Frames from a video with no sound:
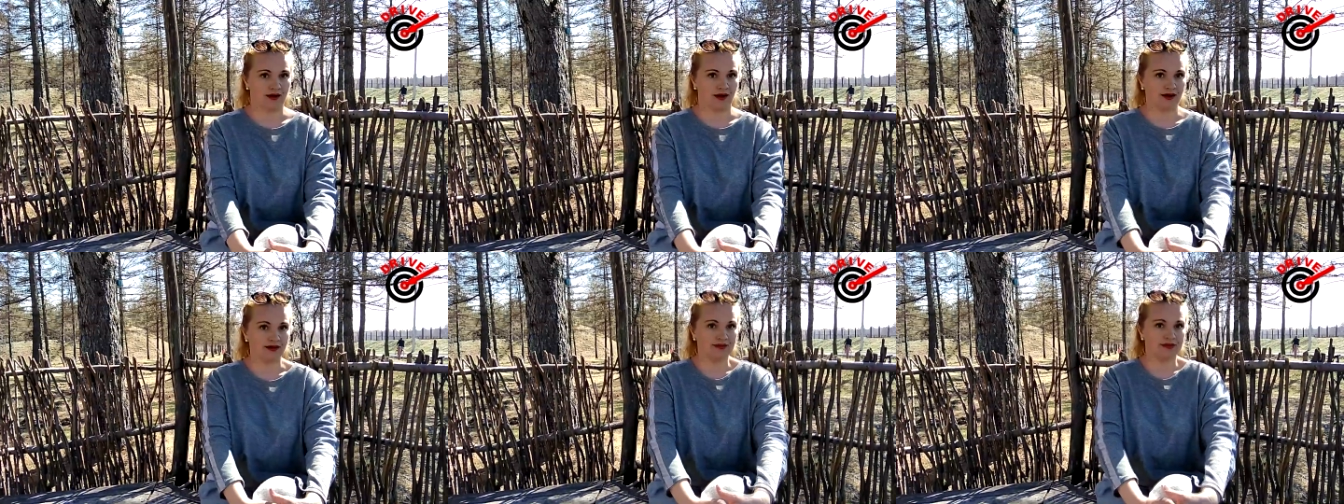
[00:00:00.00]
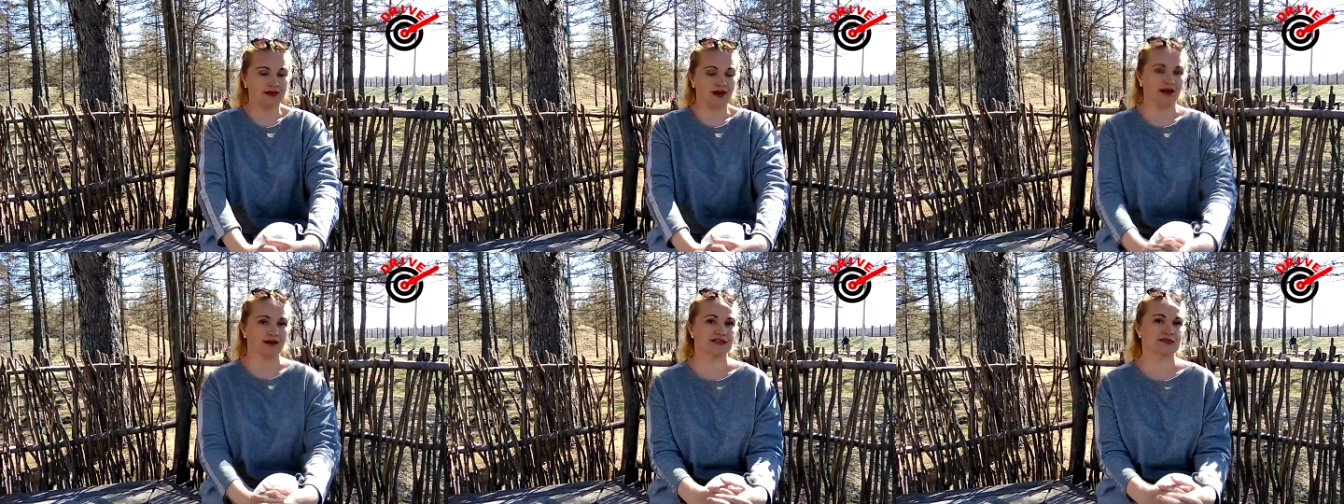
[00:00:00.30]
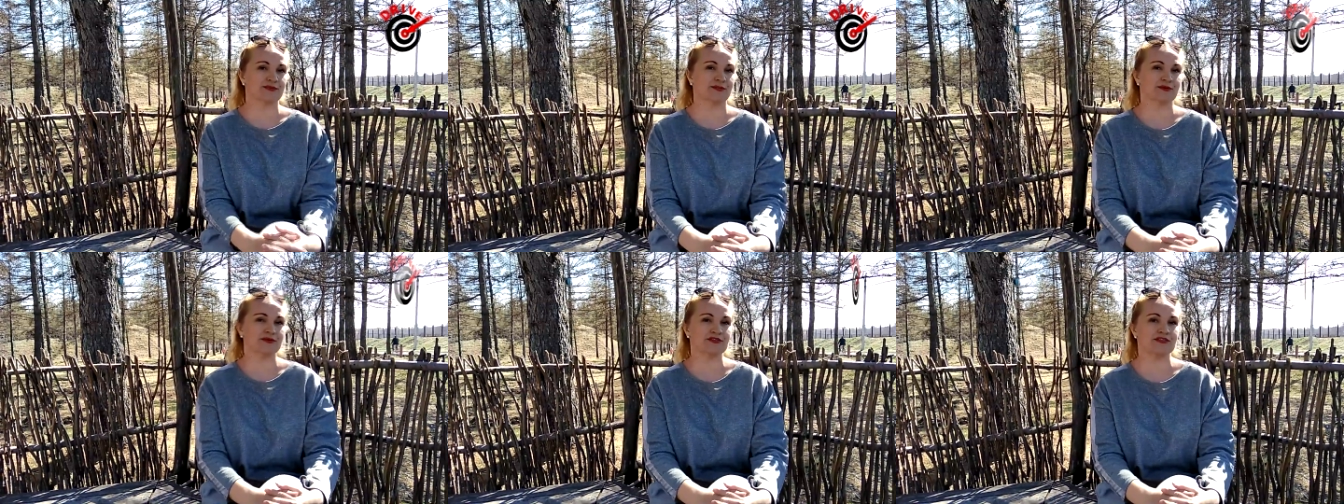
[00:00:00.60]
Как
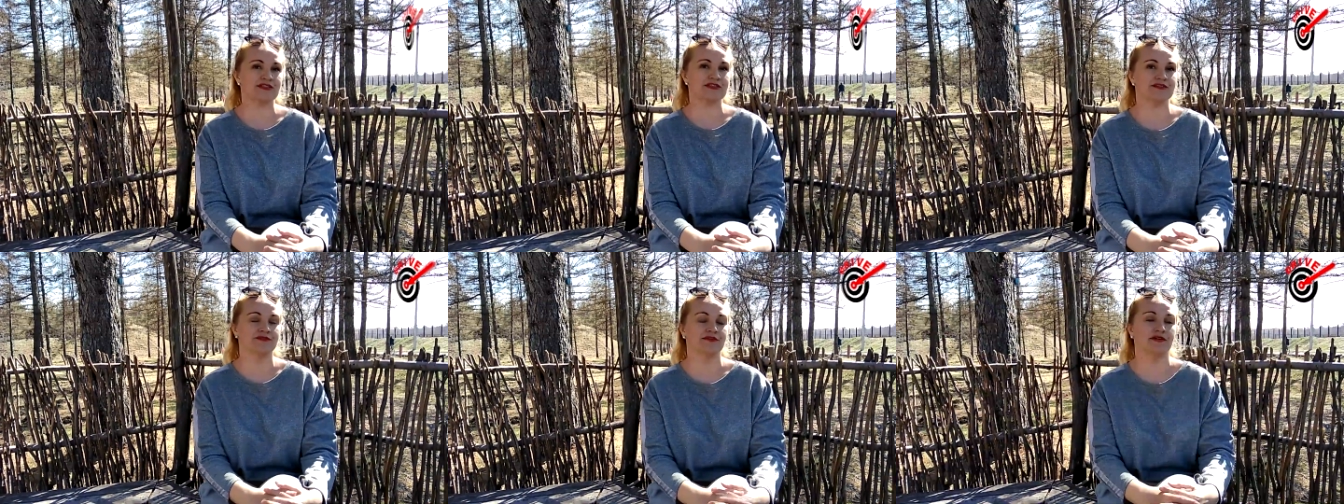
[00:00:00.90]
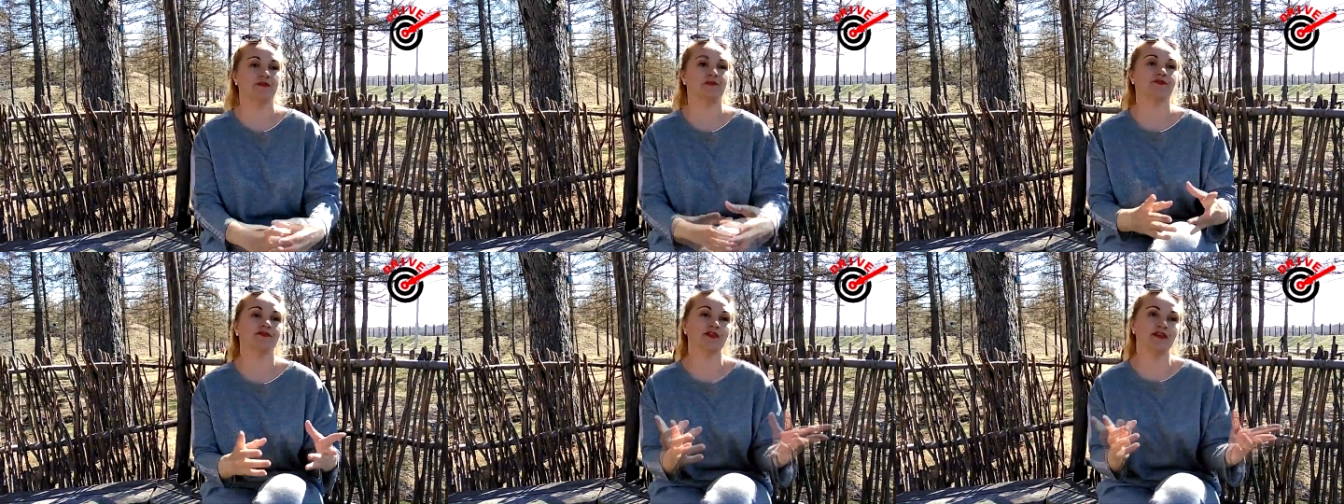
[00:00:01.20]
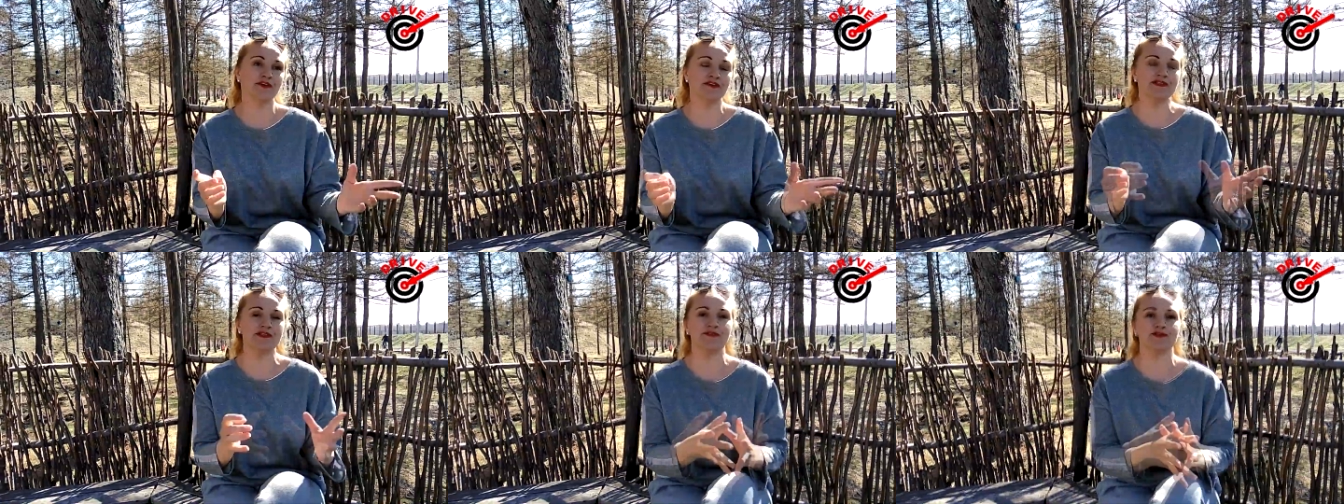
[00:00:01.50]
так, спросите вы?
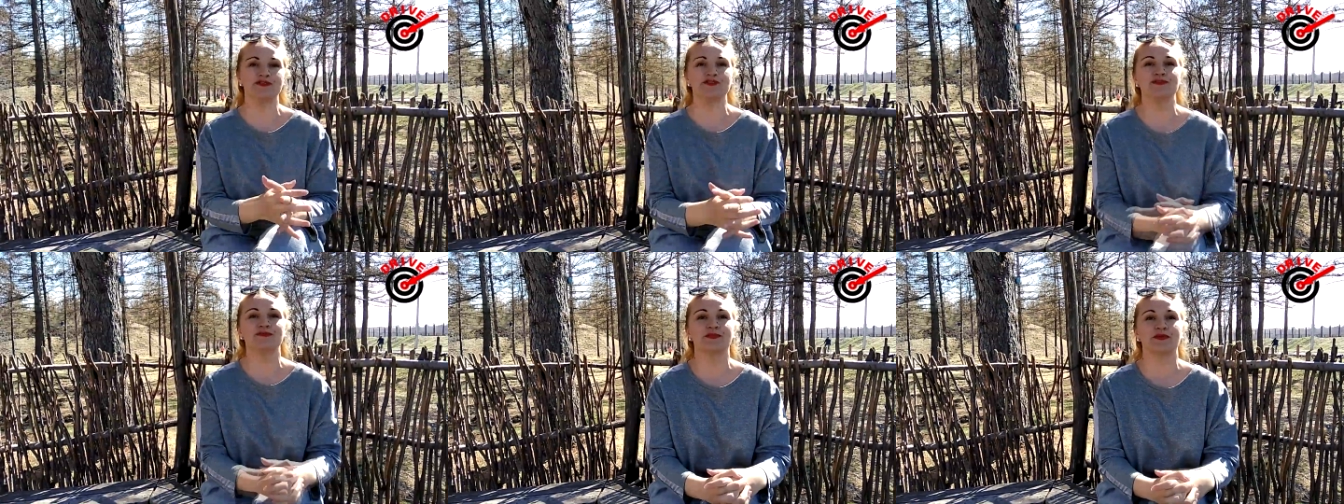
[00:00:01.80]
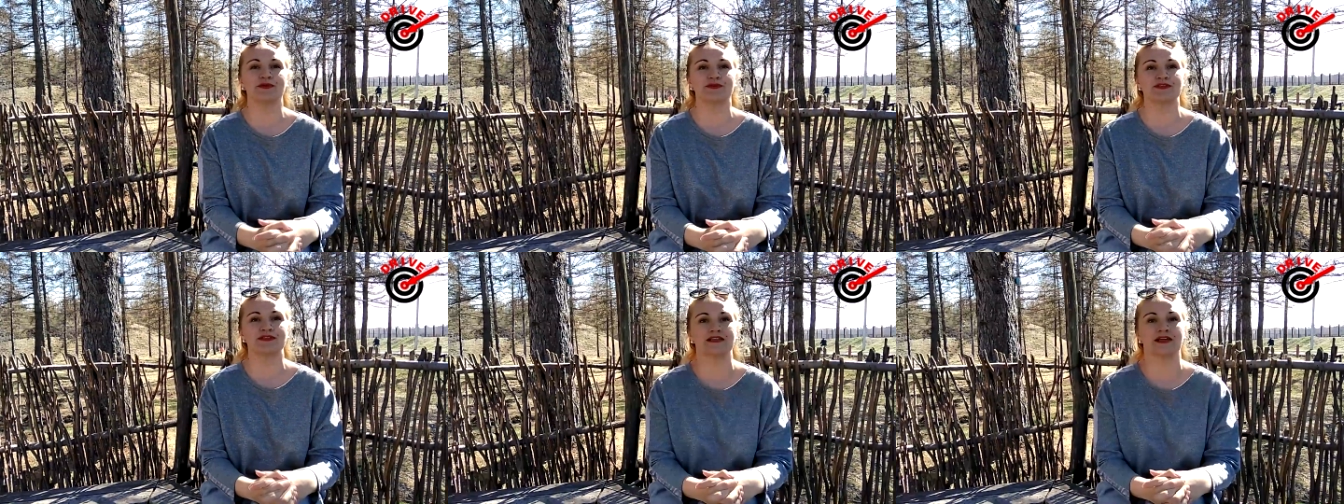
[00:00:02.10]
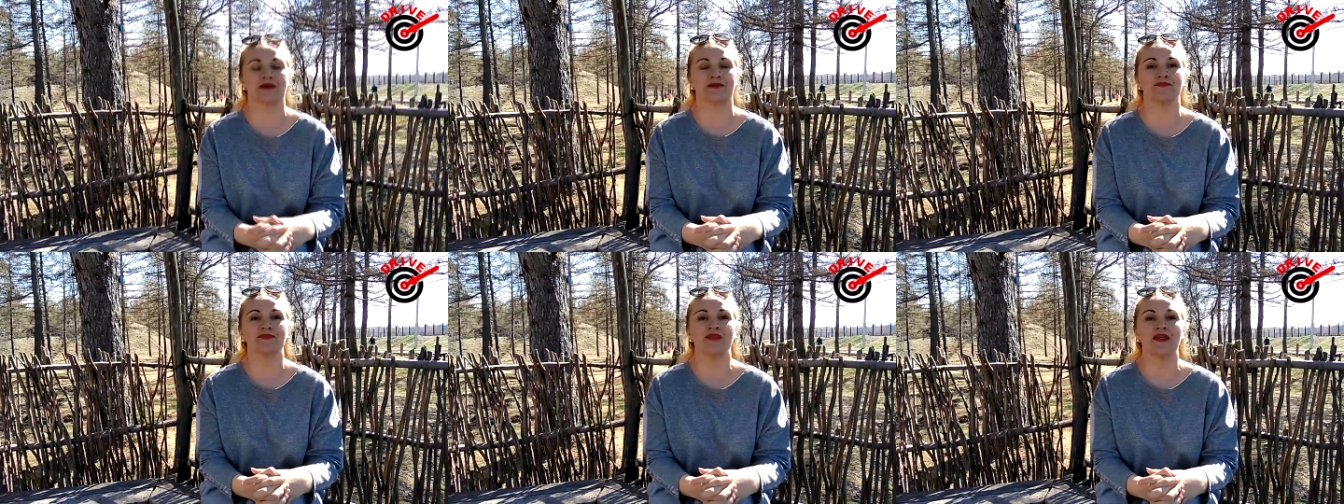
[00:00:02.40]
Да, все очень
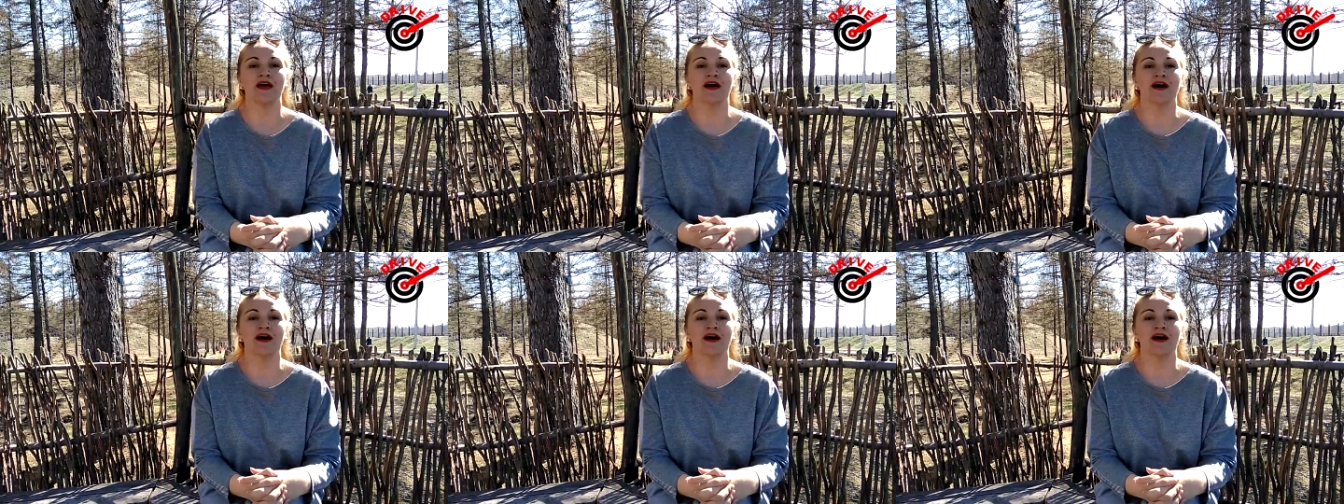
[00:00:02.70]
просто.